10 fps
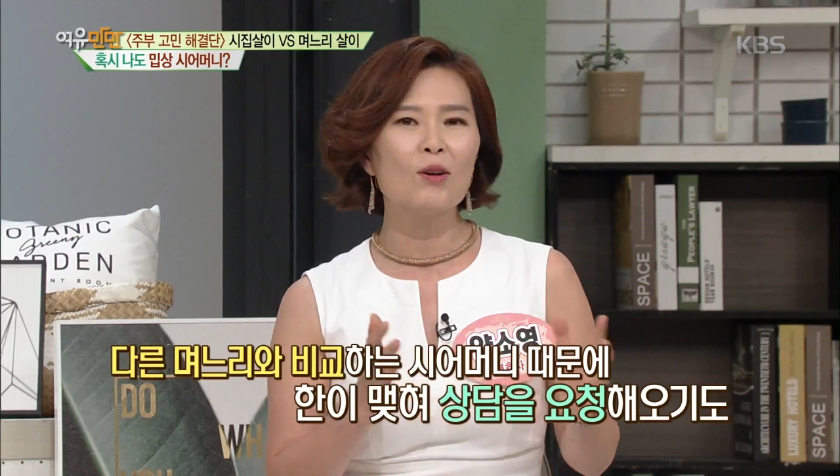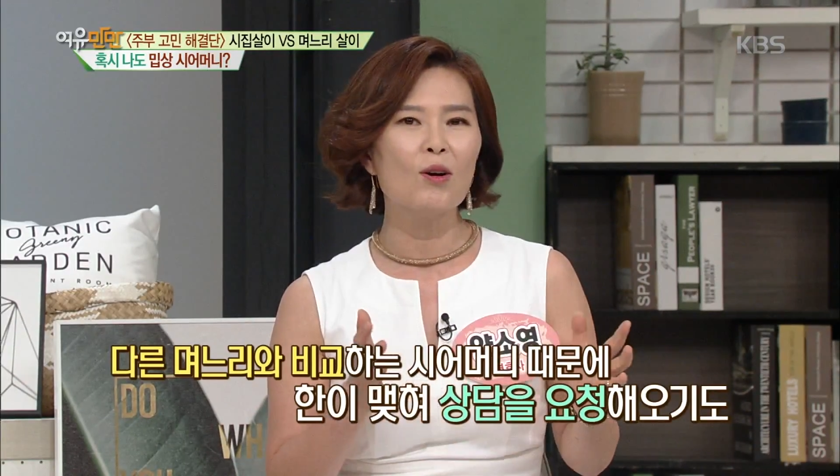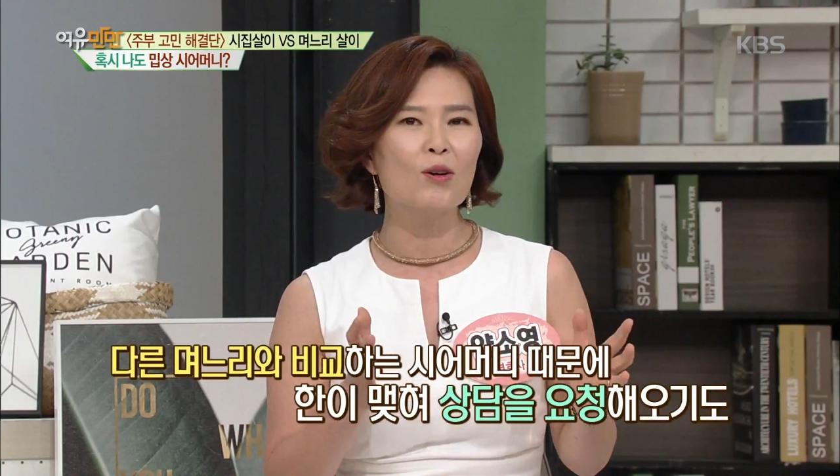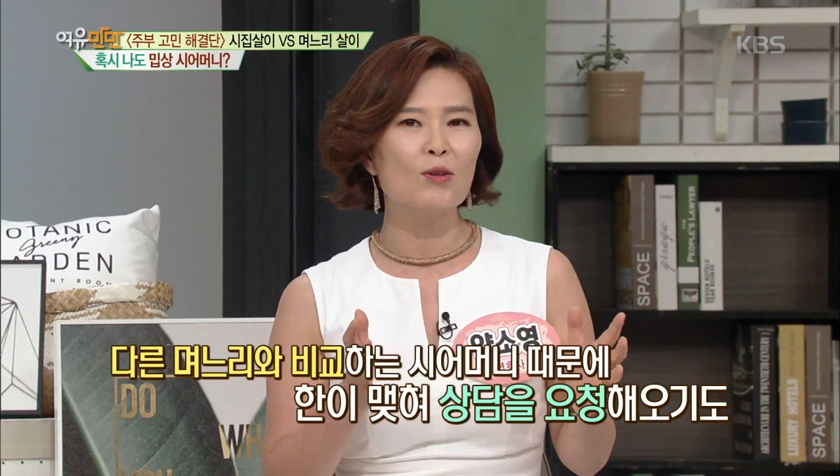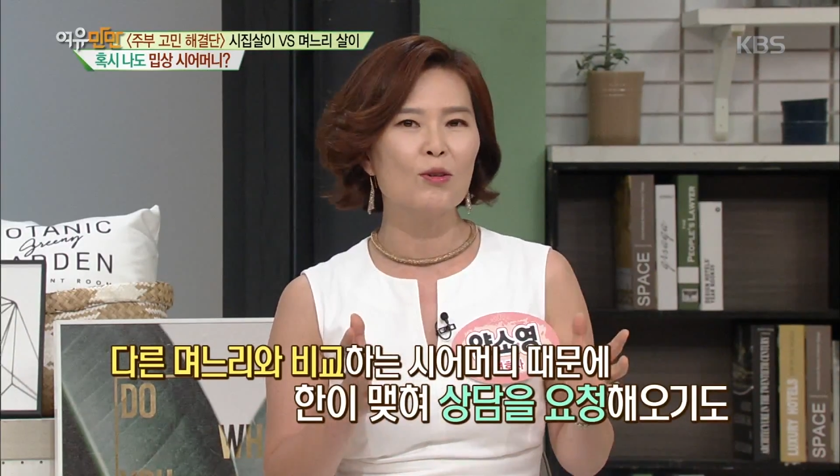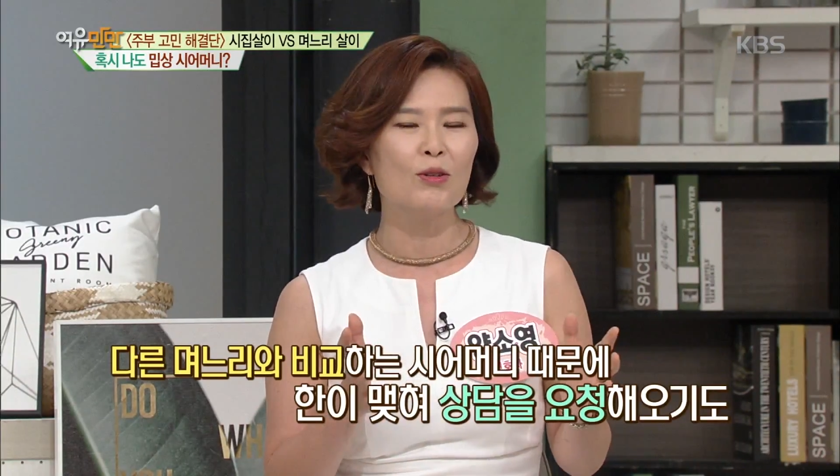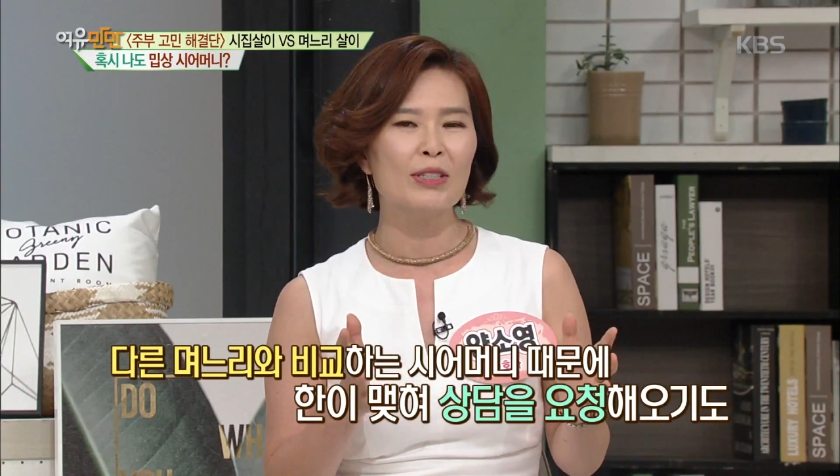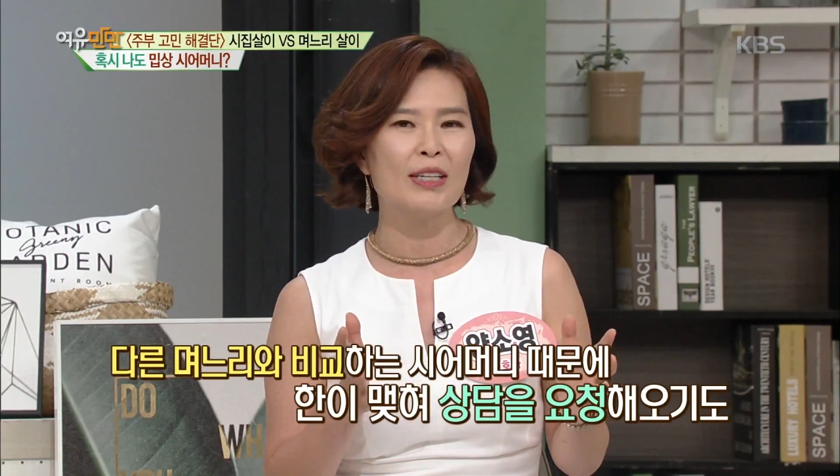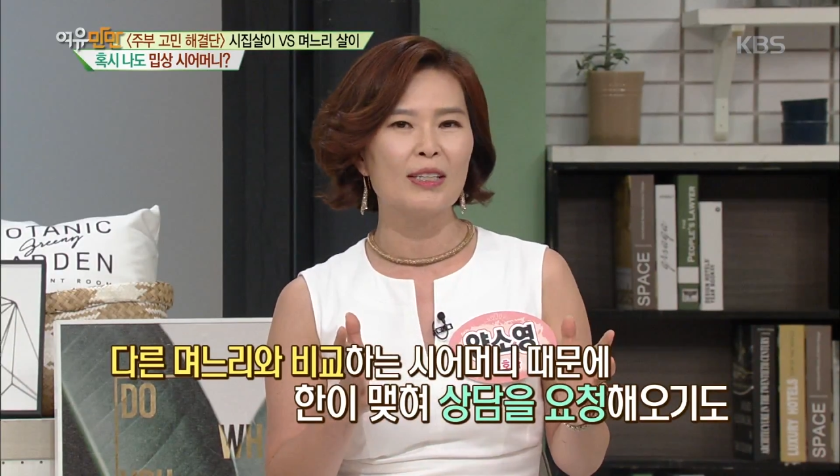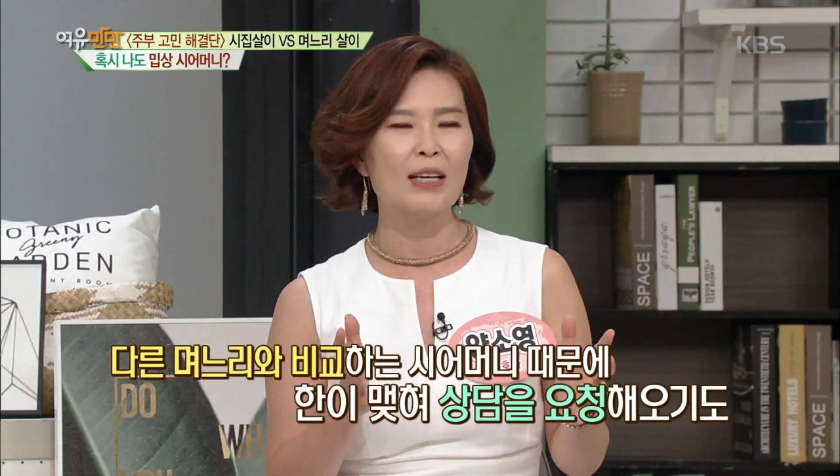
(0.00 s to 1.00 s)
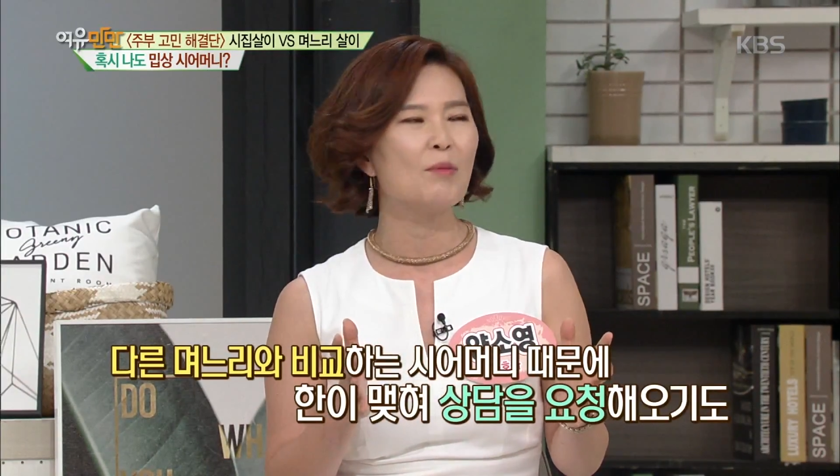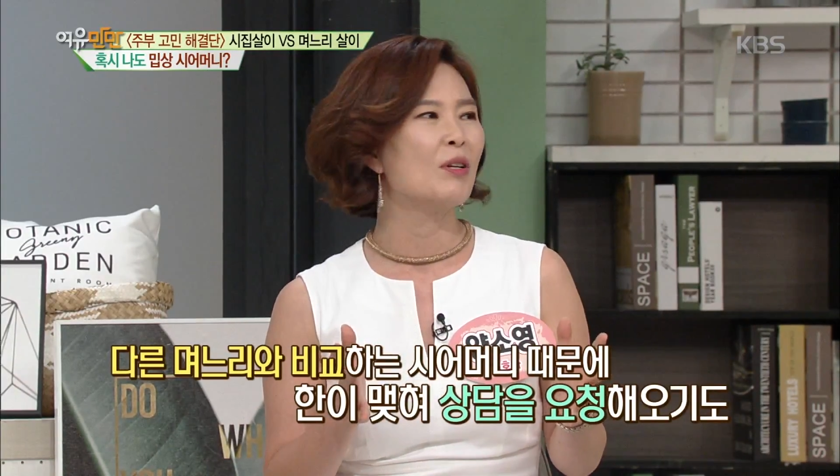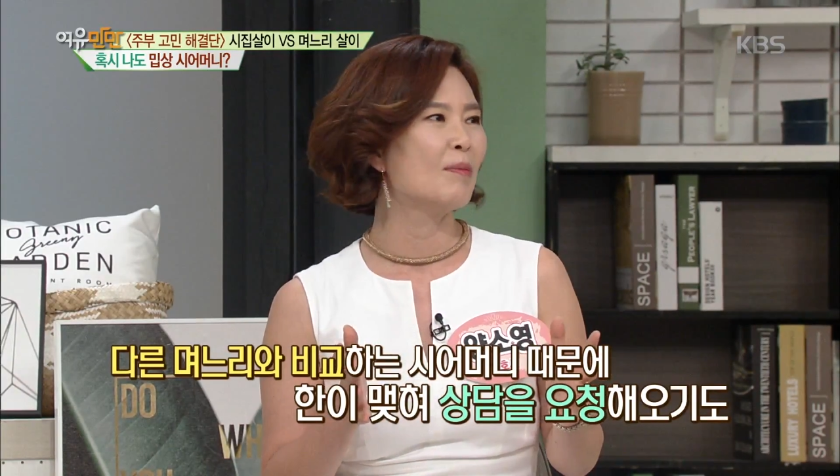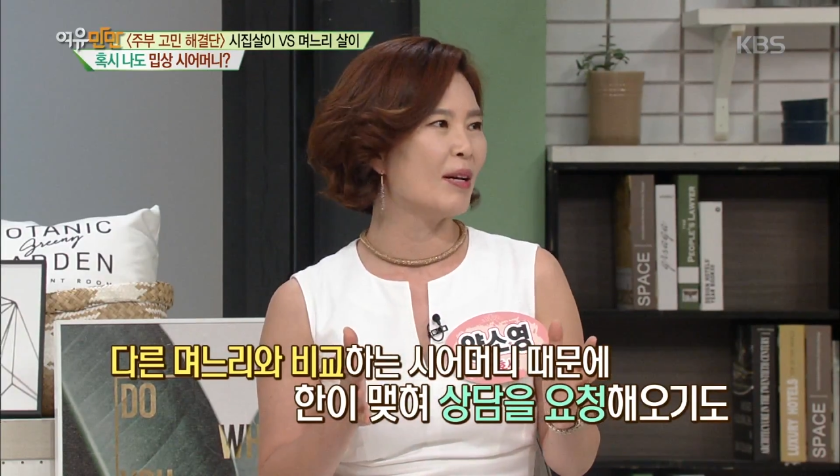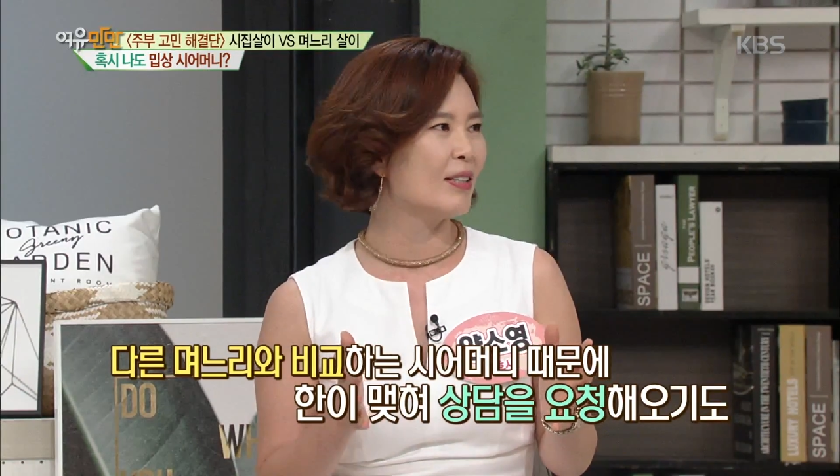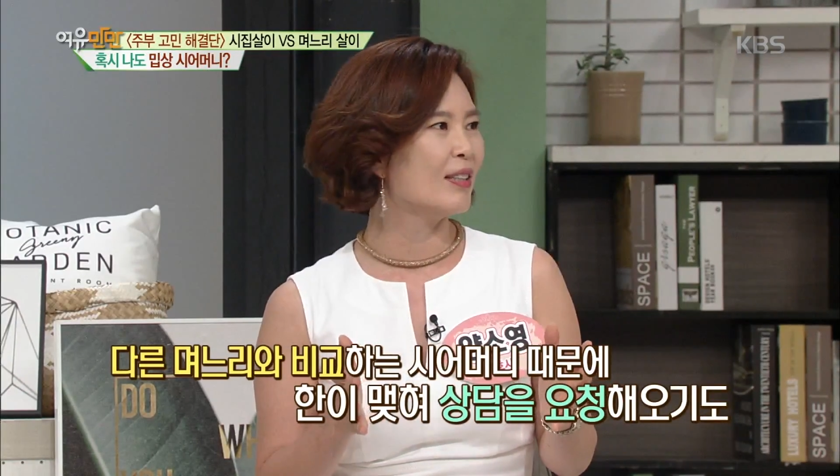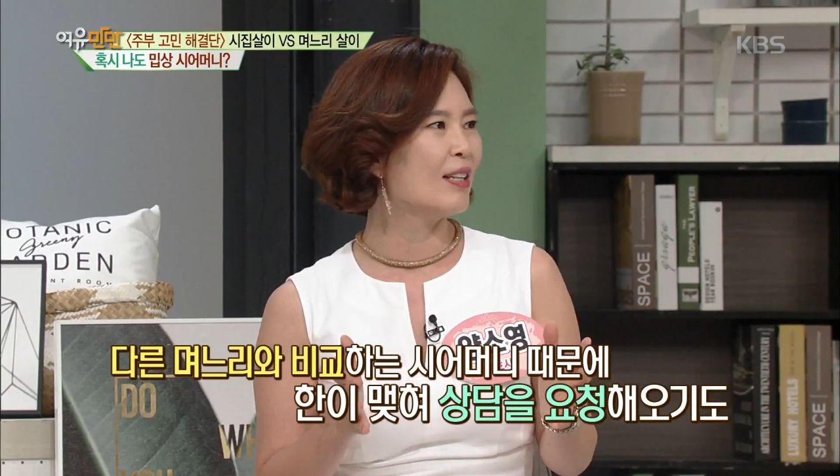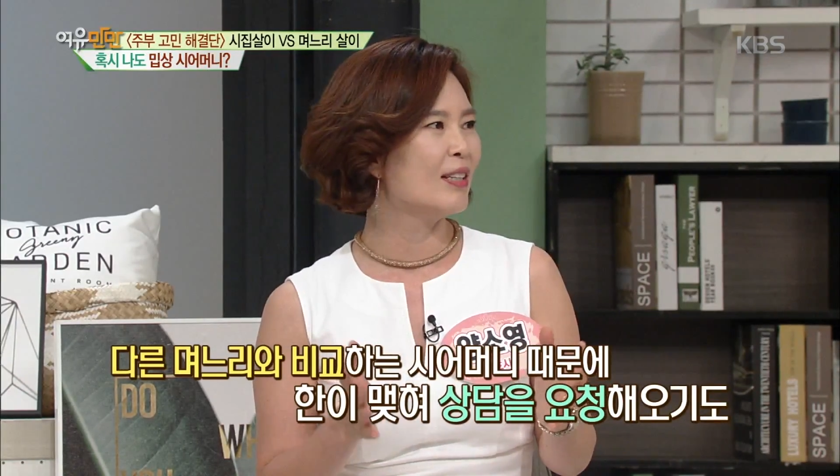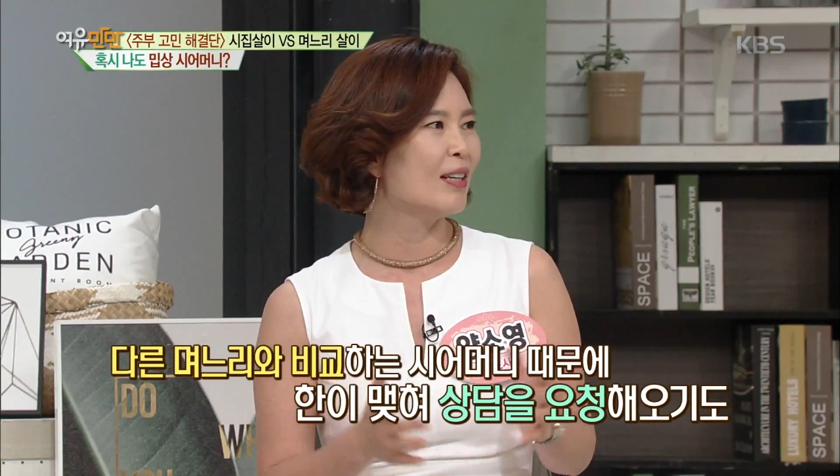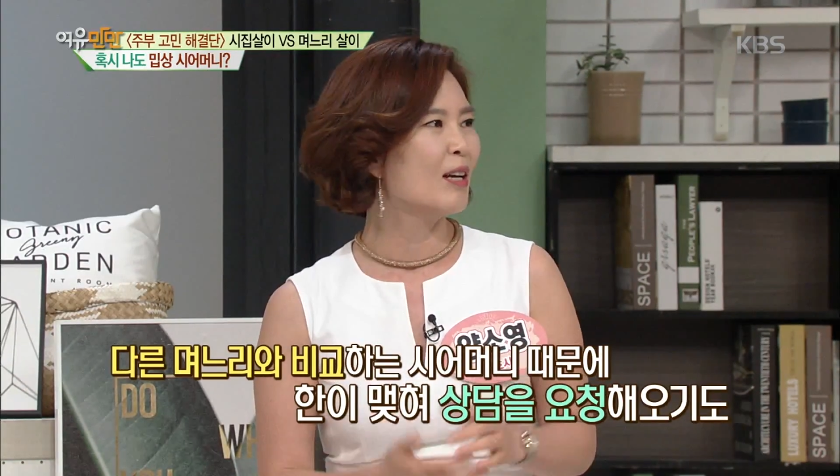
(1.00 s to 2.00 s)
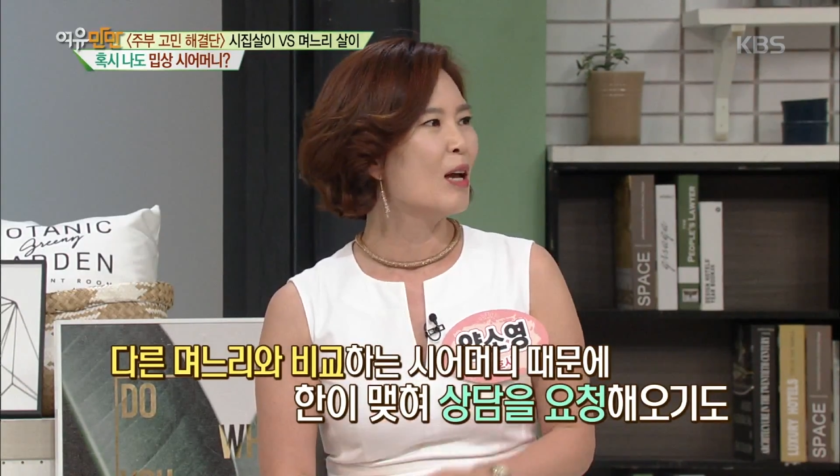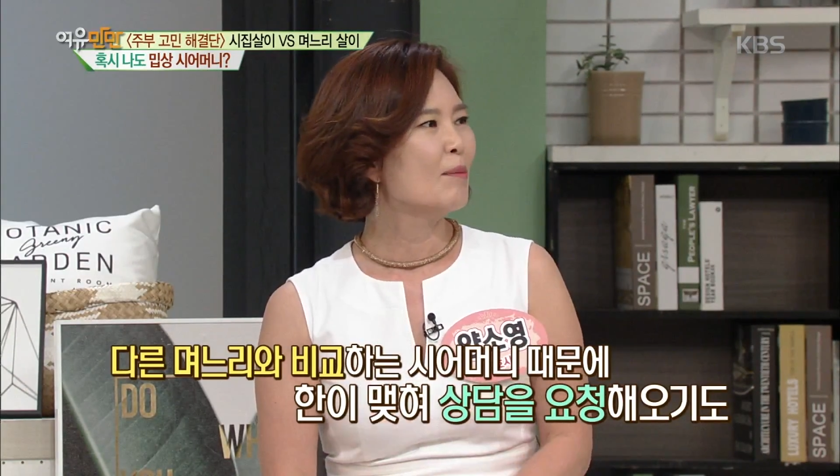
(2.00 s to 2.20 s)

걸로 이제 차별을 받을 때는